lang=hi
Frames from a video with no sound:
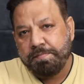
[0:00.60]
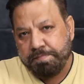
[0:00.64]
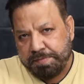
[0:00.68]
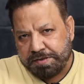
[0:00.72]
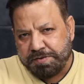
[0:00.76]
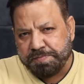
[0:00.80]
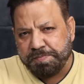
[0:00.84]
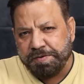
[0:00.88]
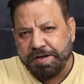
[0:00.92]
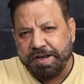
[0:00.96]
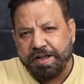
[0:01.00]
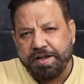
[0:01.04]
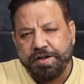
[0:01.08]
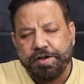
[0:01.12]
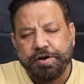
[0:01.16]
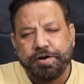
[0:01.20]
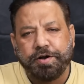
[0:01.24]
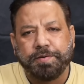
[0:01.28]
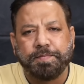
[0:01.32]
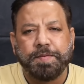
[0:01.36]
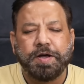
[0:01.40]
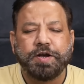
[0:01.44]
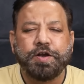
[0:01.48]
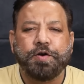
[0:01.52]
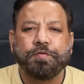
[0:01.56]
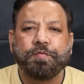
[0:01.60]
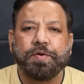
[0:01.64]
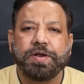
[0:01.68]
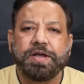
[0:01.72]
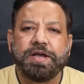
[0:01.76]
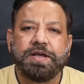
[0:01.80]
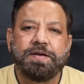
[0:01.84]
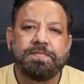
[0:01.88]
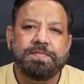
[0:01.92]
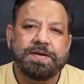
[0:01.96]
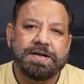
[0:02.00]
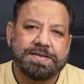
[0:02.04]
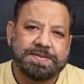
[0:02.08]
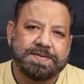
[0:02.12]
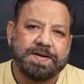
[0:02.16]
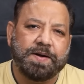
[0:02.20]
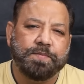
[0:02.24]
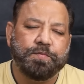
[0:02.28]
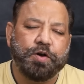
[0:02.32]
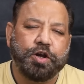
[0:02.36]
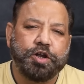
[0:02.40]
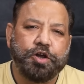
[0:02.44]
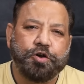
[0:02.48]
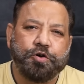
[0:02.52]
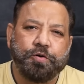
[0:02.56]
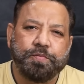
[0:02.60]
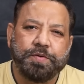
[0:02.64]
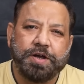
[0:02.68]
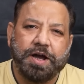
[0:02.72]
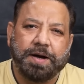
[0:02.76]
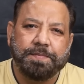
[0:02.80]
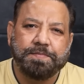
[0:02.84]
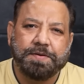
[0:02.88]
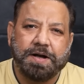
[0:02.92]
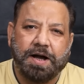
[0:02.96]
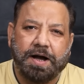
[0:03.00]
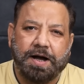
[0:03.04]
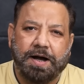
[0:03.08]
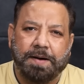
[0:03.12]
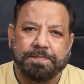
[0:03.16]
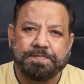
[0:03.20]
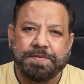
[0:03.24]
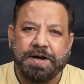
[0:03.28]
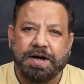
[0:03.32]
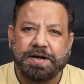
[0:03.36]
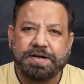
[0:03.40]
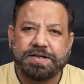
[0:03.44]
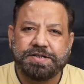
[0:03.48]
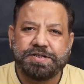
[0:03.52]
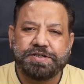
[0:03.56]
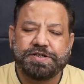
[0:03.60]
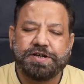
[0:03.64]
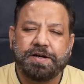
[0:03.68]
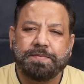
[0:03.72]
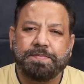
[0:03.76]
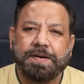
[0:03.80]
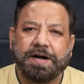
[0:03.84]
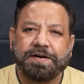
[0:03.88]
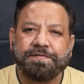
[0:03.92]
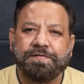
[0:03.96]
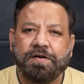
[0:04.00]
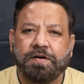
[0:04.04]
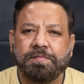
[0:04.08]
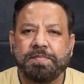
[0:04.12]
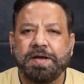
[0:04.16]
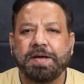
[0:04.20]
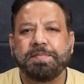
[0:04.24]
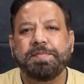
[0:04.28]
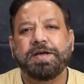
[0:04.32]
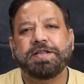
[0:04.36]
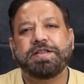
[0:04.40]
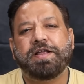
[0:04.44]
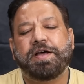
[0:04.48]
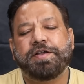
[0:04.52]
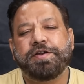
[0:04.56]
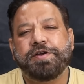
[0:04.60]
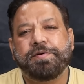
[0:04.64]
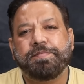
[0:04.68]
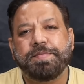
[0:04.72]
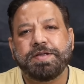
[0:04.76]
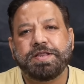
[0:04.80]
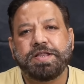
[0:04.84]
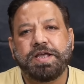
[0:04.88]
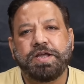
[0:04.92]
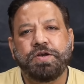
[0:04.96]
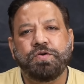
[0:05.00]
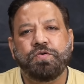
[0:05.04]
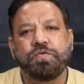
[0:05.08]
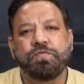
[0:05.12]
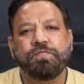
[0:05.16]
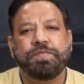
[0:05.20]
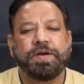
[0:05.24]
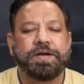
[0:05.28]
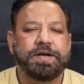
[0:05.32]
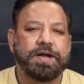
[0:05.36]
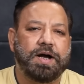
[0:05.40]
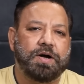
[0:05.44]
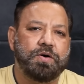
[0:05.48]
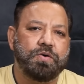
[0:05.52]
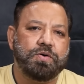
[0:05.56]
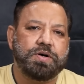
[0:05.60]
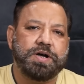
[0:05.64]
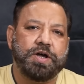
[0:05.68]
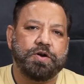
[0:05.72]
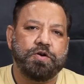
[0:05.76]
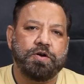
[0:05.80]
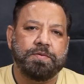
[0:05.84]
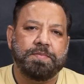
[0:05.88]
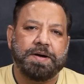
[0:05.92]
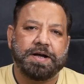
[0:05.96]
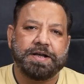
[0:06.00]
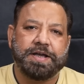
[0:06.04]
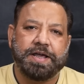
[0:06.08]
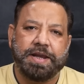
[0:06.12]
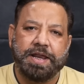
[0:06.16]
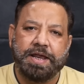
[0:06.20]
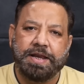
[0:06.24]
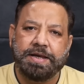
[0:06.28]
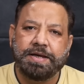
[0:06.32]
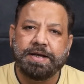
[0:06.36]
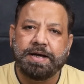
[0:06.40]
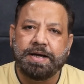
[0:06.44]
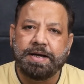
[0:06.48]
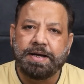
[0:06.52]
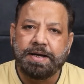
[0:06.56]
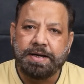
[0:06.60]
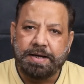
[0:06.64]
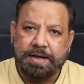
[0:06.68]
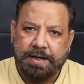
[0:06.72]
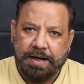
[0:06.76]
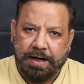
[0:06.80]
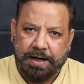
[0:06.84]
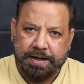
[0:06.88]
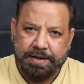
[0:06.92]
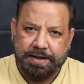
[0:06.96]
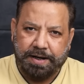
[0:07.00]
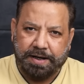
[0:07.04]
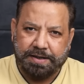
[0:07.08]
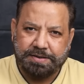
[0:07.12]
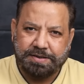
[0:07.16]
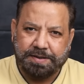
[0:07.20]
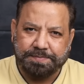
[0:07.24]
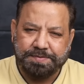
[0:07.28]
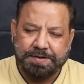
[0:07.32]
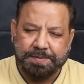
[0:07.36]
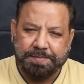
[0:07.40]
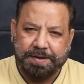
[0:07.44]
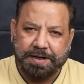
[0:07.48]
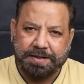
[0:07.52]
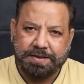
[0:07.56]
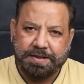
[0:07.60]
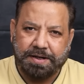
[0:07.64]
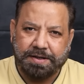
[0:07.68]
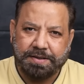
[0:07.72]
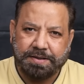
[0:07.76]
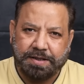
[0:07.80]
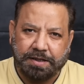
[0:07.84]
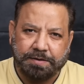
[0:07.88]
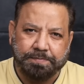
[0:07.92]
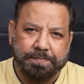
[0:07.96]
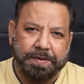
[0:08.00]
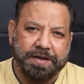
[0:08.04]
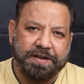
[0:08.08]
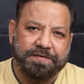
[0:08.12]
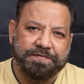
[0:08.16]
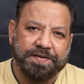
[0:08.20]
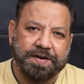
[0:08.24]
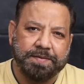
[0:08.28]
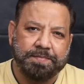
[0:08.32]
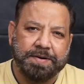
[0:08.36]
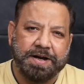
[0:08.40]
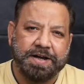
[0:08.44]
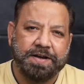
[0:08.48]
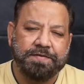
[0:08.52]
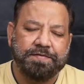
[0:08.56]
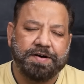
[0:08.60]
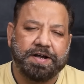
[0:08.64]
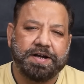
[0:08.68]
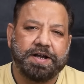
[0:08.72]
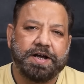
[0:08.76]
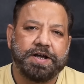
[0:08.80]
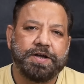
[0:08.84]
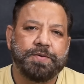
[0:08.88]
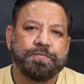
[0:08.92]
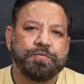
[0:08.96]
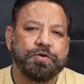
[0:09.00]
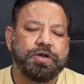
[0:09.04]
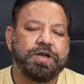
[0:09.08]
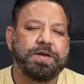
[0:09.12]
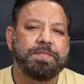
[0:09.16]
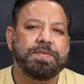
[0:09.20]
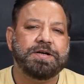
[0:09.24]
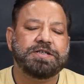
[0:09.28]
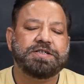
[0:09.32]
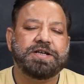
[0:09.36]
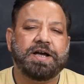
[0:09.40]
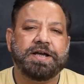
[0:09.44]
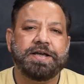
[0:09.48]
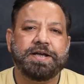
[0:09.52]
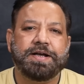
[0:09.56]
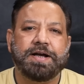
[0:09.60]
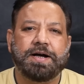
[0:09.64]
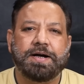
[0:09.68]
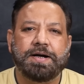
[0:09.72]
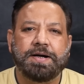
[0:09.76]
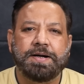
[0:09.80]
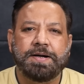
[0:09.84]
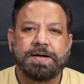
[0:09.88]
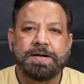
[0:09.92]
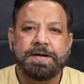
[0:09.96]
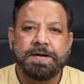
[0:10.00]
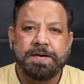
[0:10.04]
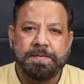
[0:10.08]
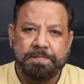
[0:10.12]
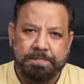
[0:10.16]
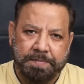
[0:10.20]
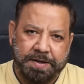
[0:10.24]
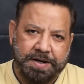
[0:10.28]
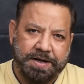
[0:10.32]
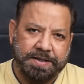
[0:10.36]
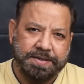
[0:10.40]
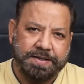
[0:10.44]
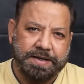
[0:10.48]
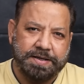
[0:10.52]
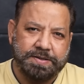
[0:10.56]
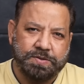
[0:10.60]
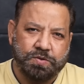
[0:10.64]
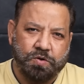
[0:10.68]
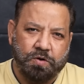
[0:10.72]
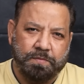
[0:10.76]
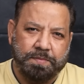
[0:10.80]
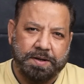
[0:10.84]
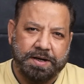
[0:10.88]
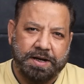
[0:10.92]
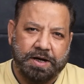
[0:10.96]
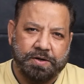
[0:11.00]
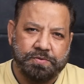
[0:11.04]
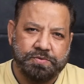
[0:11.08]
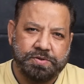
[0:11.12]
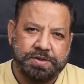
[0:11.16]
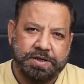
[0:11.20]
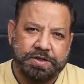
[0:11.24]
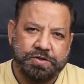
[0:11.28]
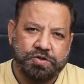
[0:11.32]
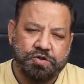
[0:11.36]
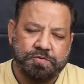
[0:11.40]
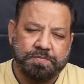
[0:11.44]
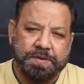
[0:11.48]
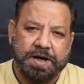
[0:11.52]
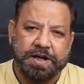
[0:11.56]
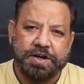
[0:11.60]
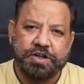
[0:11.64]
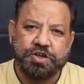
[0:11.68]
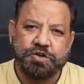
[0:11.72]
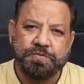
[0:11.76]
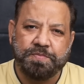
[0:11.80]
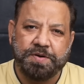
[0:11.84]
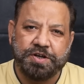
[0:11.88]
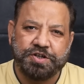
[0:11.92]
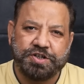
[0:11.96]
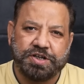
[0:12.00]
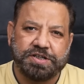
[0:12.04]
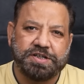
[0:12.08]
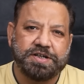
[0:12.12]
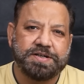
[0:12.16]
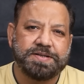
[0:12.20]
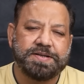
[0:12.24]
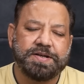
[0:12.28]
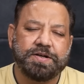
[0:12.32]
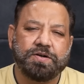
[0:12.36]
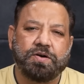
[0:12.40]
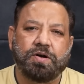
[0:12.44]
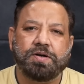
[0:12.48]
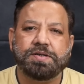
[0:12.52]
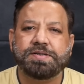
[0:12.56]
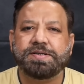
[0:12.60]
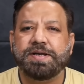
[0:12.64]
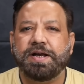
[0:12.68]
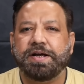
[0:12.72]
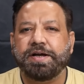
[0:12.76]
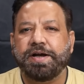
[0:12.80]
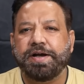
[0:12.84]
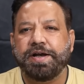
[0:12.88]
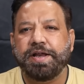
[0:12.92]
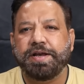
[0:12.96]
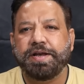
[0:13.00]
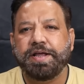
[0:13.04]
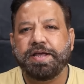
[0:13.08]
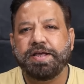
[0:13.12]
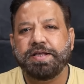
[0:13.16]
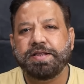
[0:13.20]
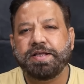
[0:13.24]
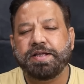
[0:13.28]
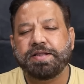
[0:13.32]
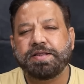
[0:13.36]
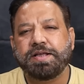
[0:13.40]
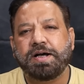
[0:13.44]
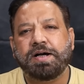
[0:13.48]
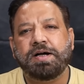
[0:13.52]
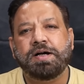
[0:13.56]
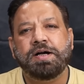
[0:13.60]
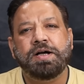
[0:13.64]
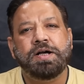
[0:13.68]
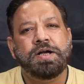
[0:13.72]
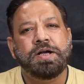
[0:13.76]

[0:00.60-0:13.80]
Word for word: अस्सलाम असल ये आपका अपना डिजिटल प्लेटफॉर्म है मैं तारिक मतीन हूँ बल्ला खैरमाकरीन अल्लाह सबसे बेहतर तदबीर फरमाने वाला है वही बचाएगा मेरे देश को बलाओं से जो बारिश में शजर से घोंसला गिरने नहीं देता